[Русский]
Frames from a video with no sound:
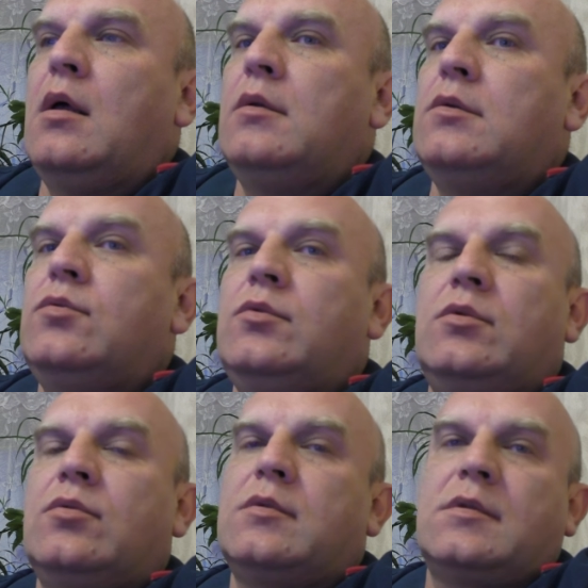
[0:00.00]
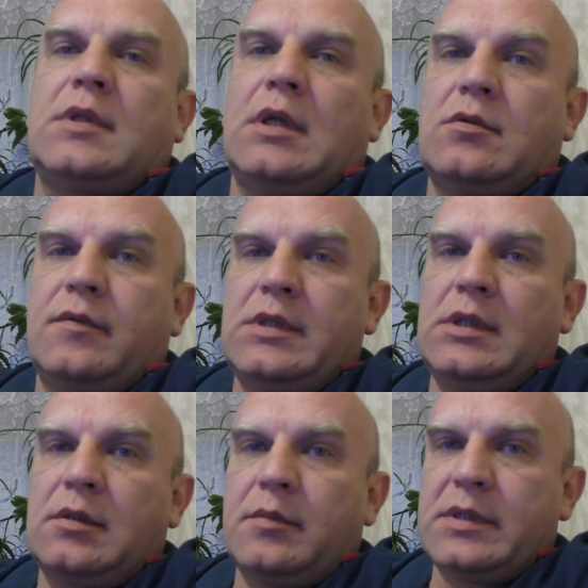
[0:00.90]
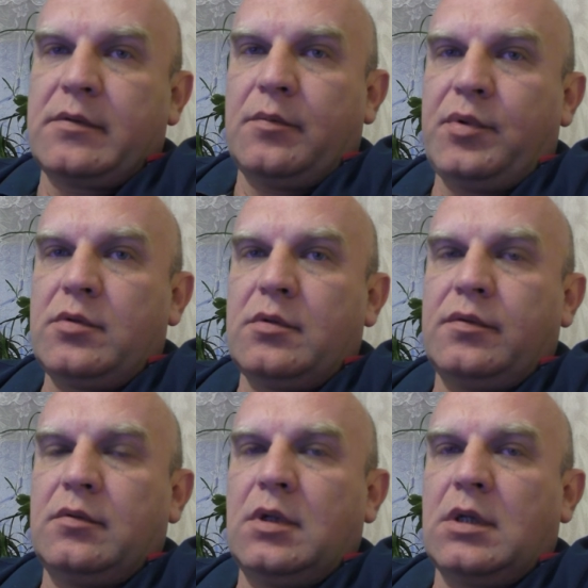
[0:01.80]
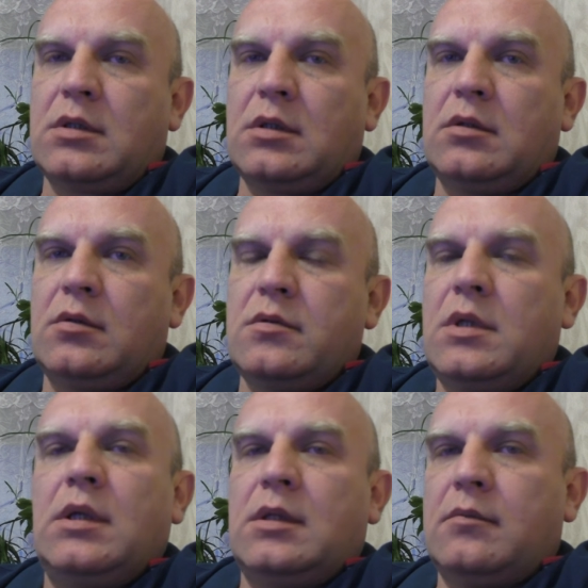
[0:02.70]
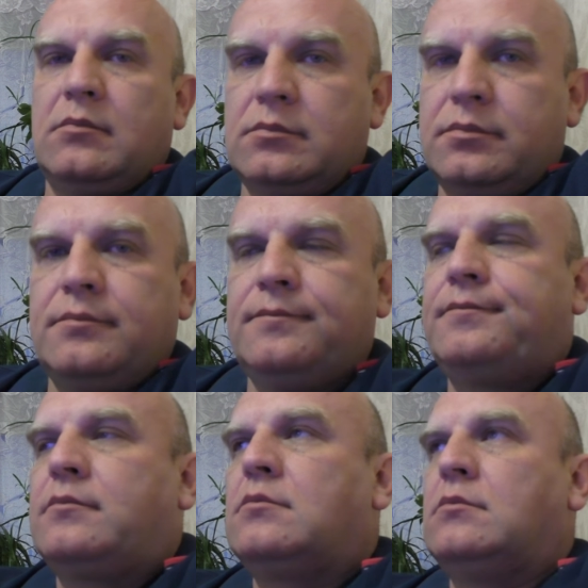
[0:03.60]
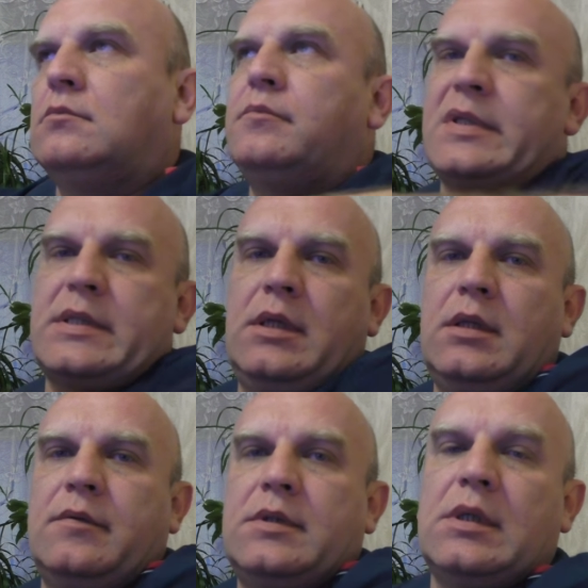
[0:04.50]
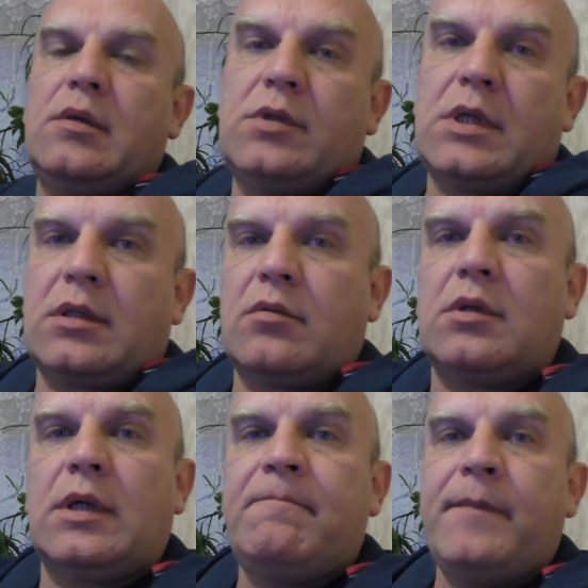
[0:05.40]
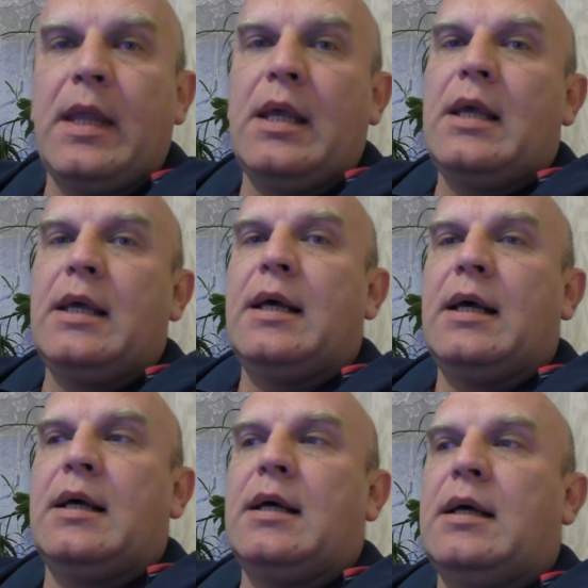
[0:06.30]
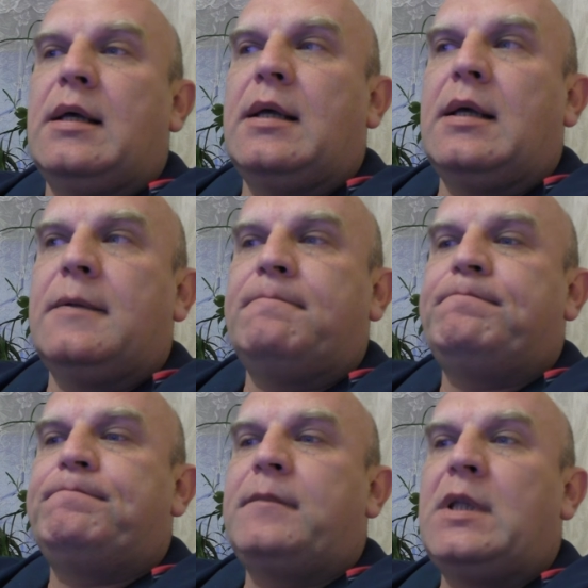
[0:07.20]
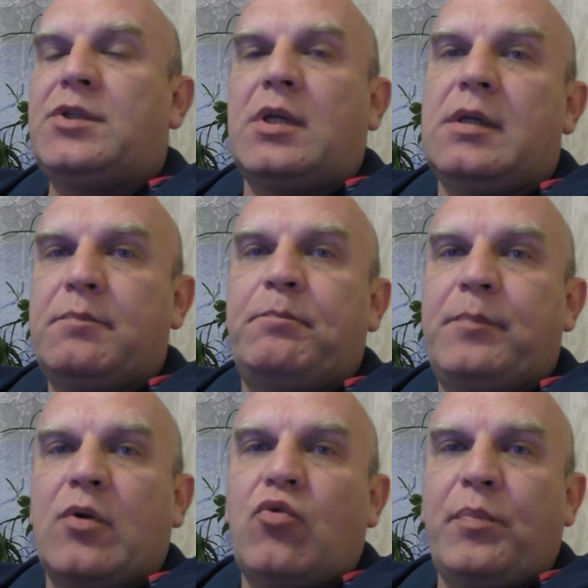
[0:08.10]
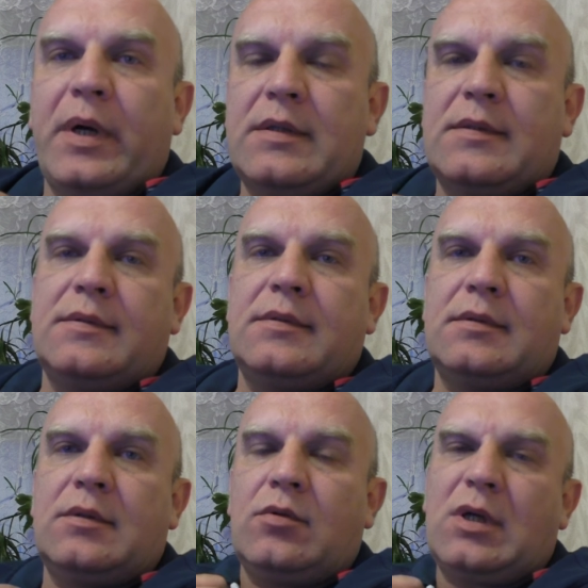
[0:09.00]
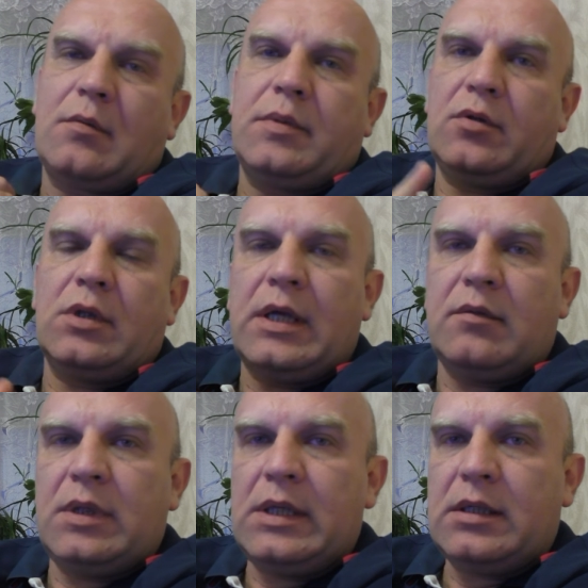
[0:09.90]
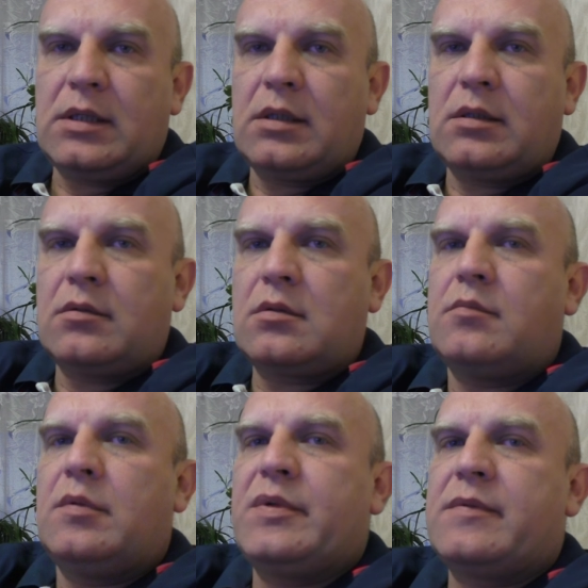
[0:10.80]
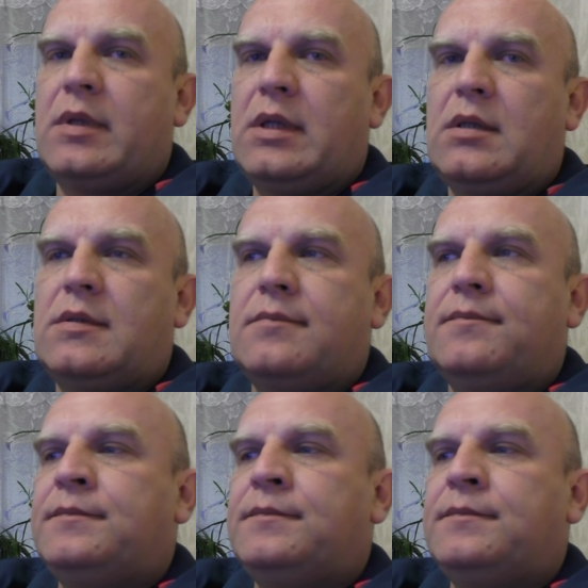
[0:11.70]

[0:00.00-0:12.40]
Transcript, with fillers: Ну и тут сразу возникла масса вопросов у наших друзей, там, последователей, людей, которые э, начали покупать, ну, как бы онлайн-билеты для того, чтобы посмотреть